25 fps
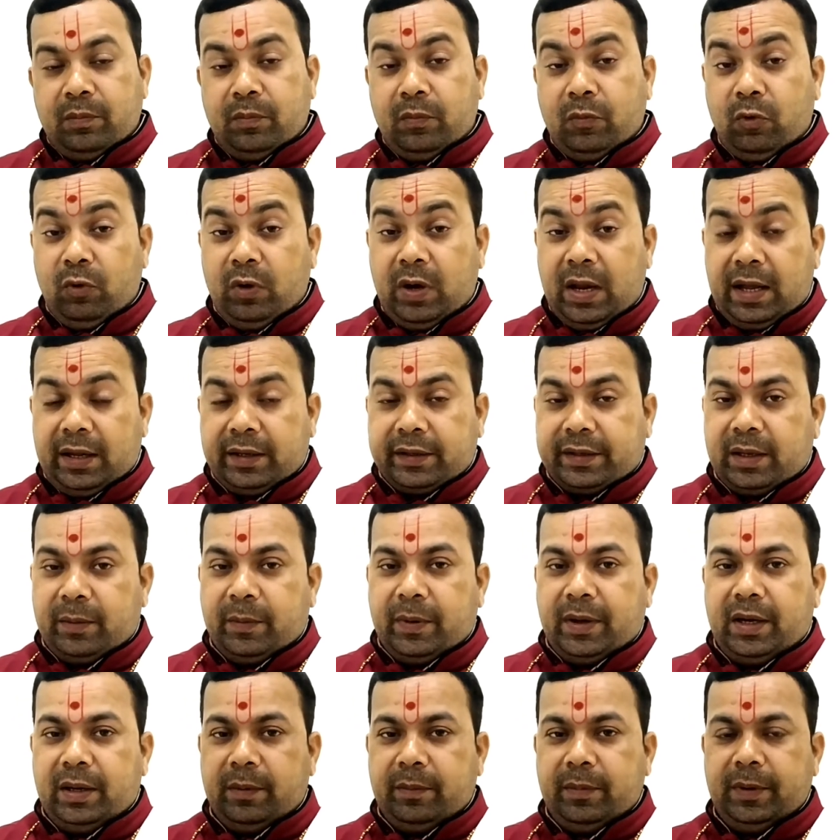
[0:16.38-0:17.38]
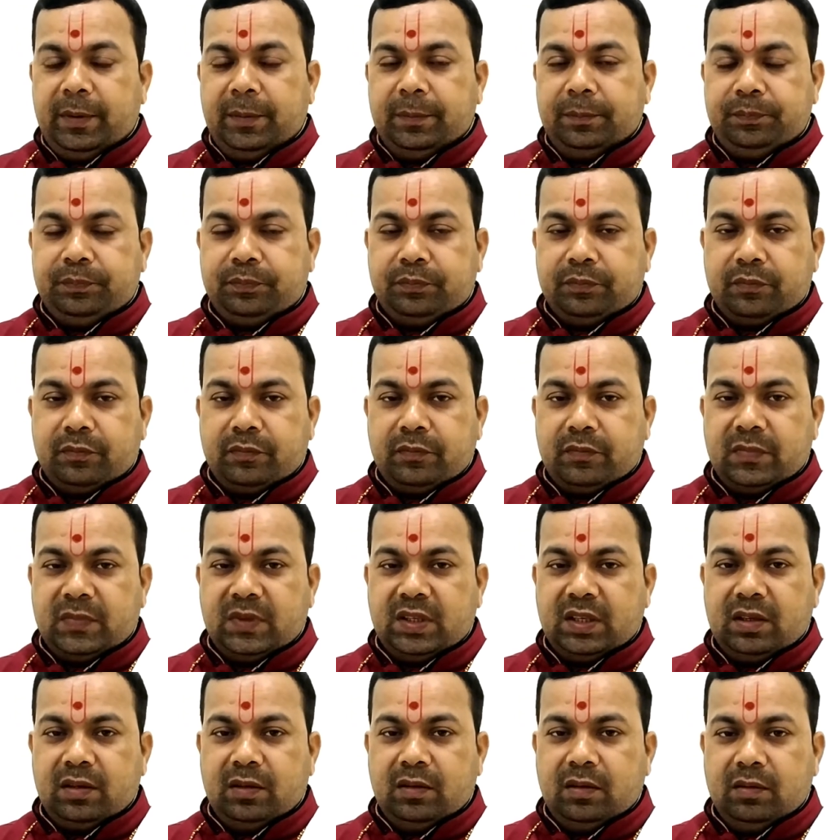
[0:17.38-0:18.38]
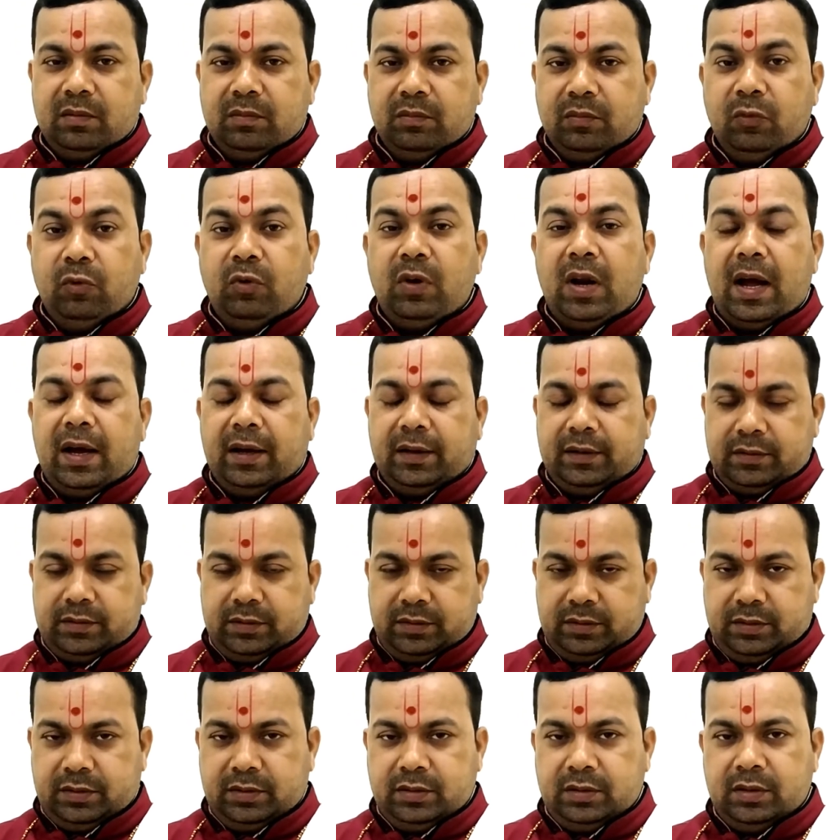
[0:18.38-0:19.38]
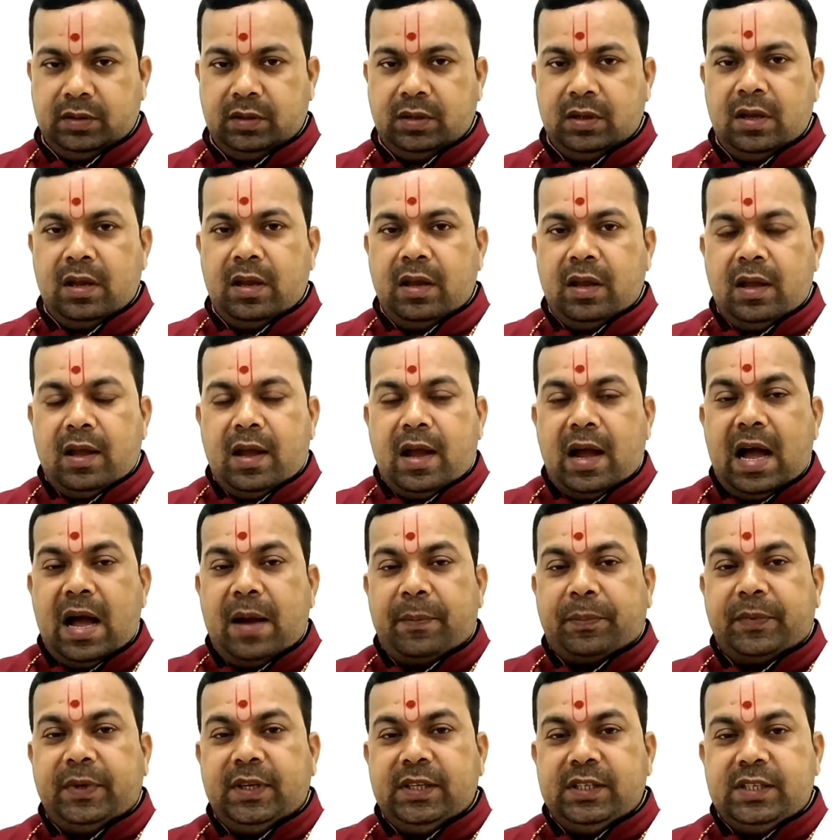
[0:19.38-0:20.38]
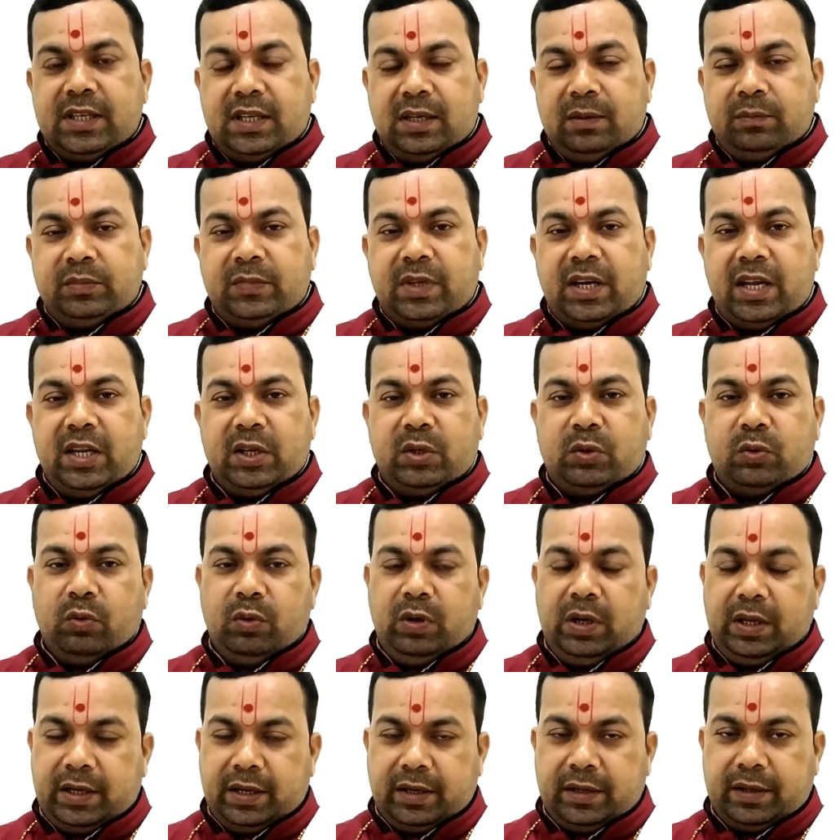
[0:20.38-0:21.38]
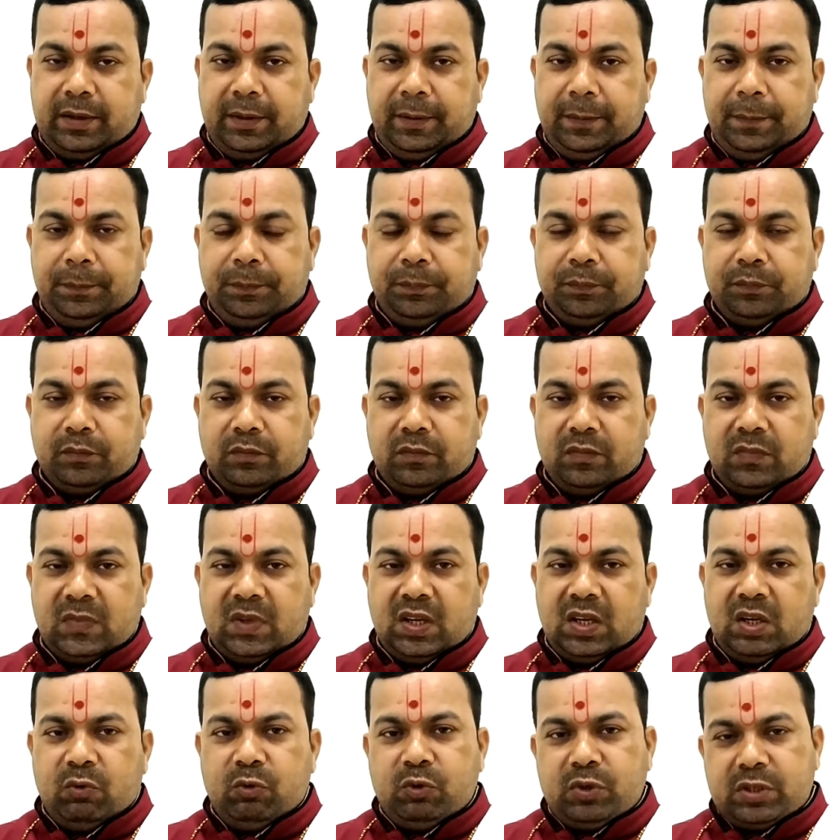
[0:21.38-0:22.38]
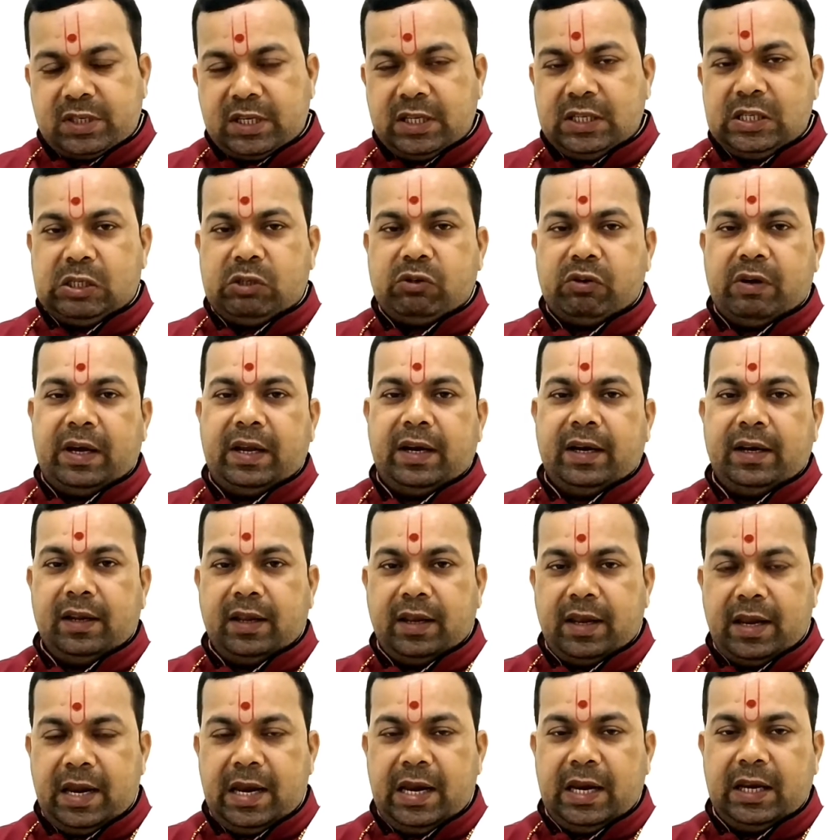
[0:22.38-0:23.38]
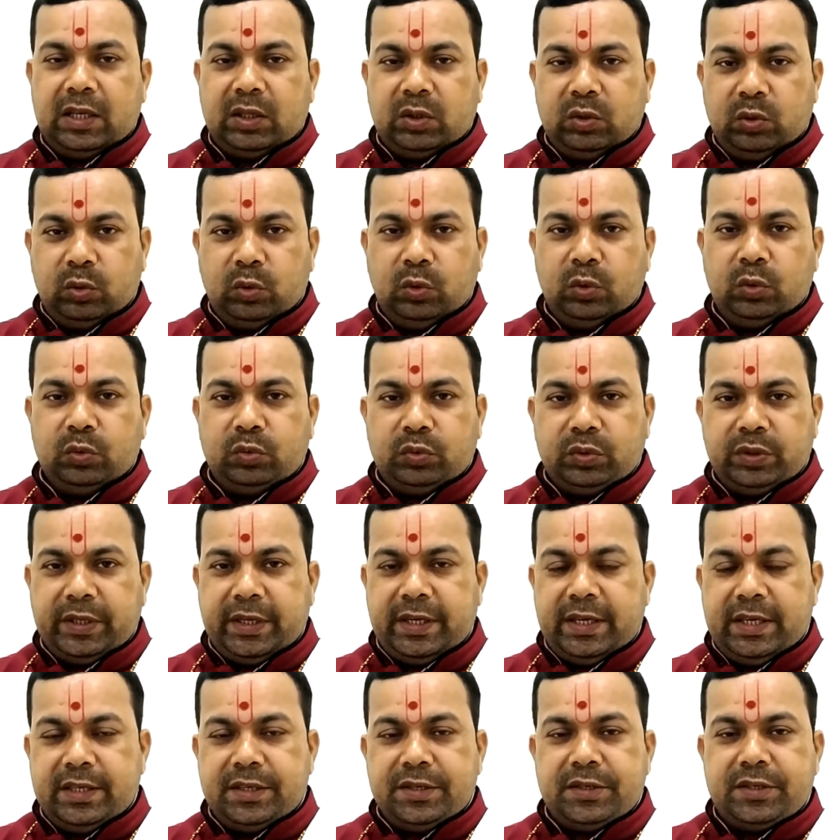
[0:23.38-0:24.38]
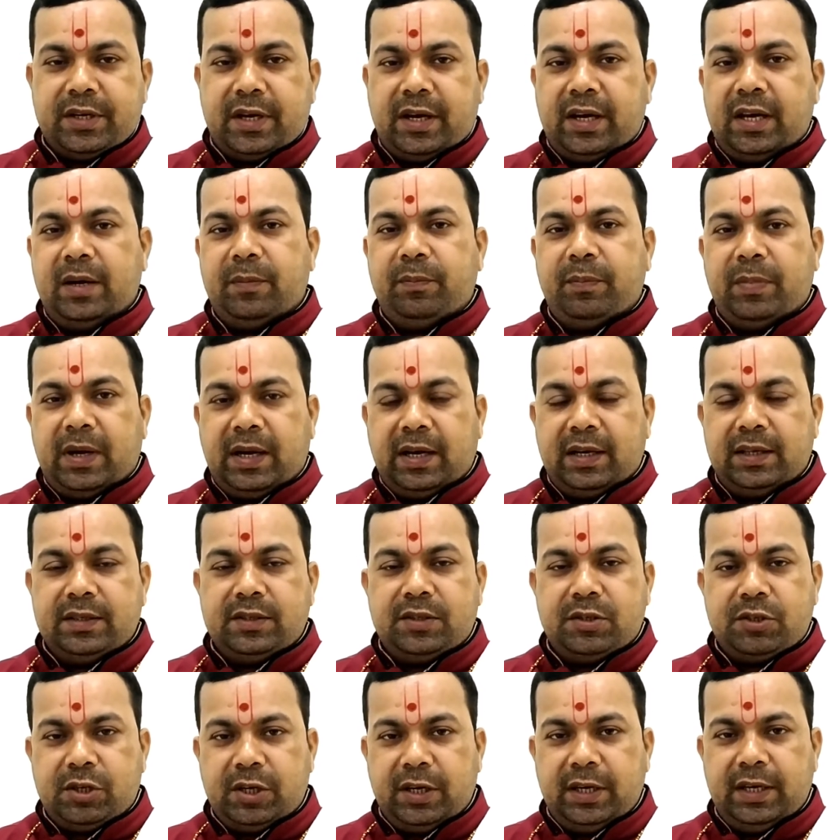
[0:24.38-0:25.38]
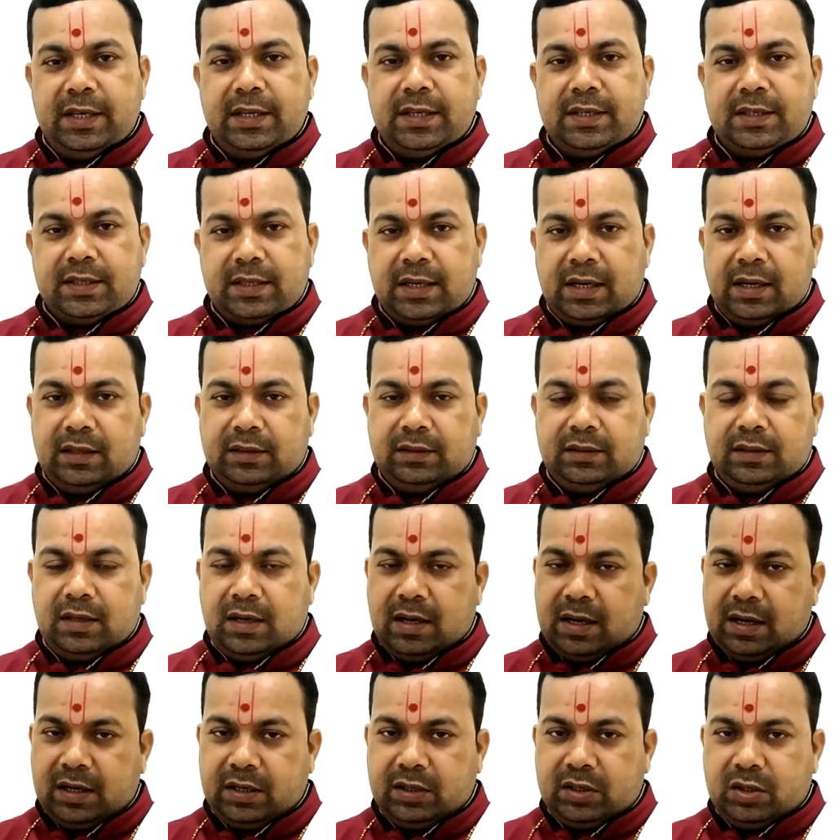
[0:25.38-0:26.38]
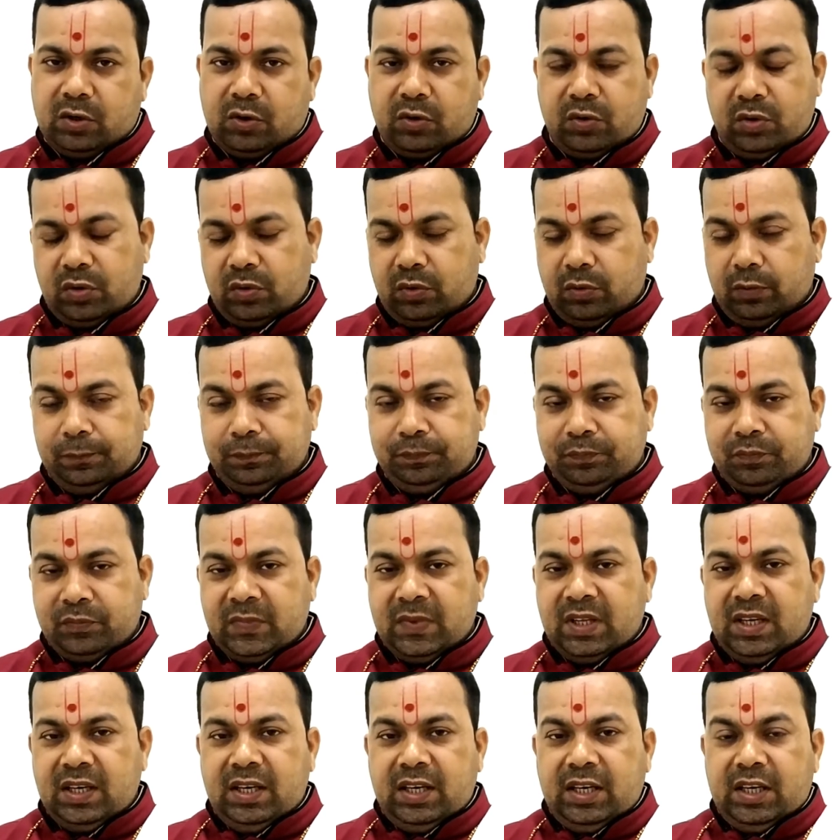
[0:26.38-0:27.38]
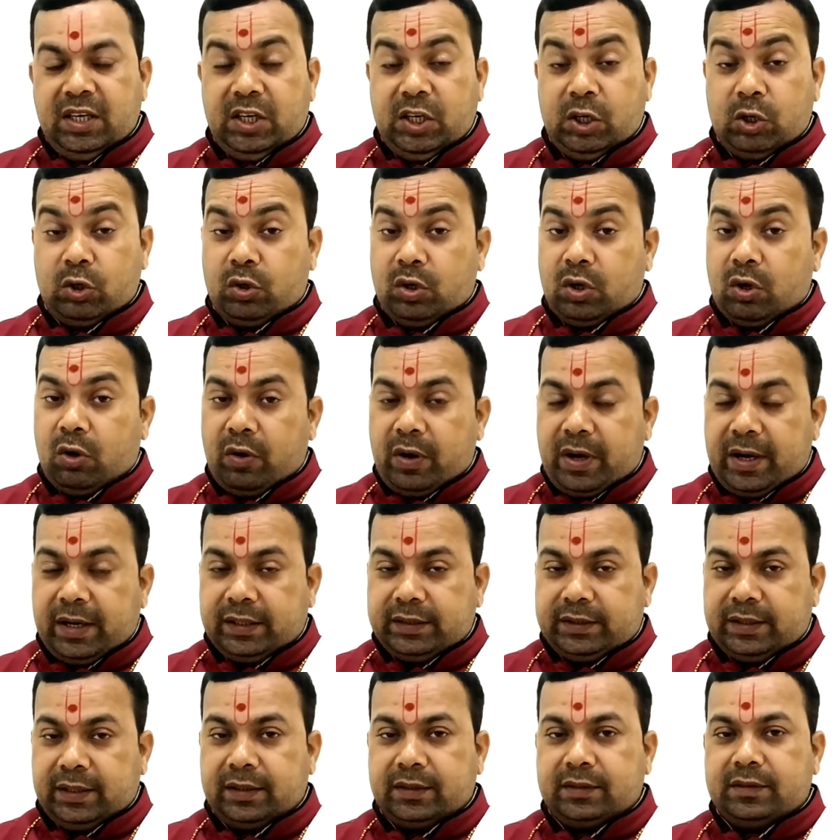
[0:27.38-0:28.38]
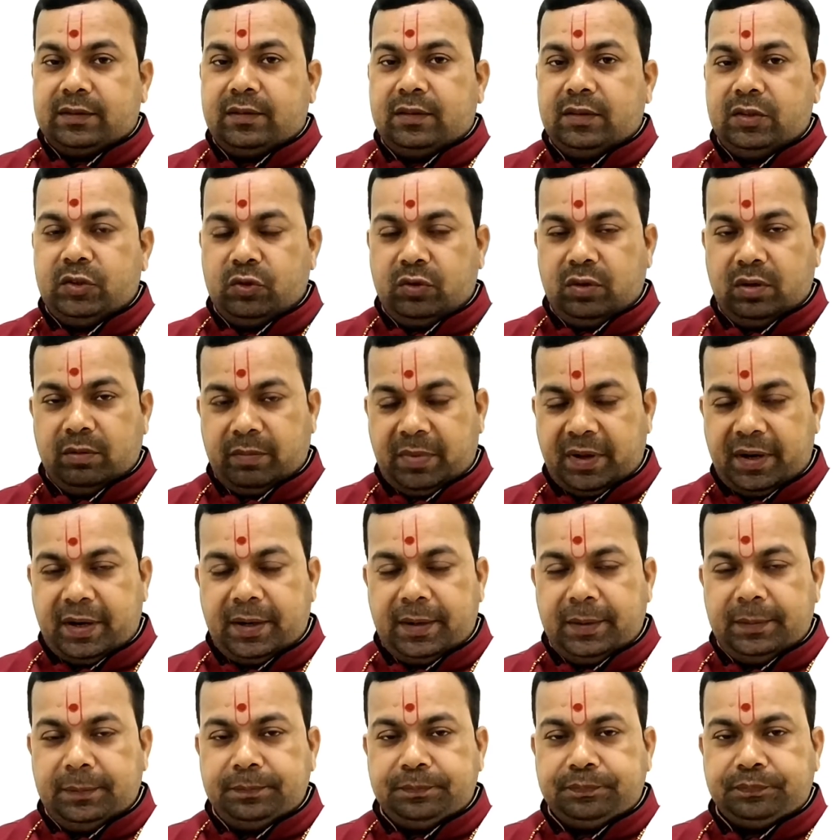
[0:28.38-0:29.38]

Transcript: मूलांक के बारे में मूलांक आपकी जन्म तारीख को लेकर के उसके अनुसार एक दो तीन चार पांच छह सात आठ और नौ ये नौ अंक तक जो नंबर हैं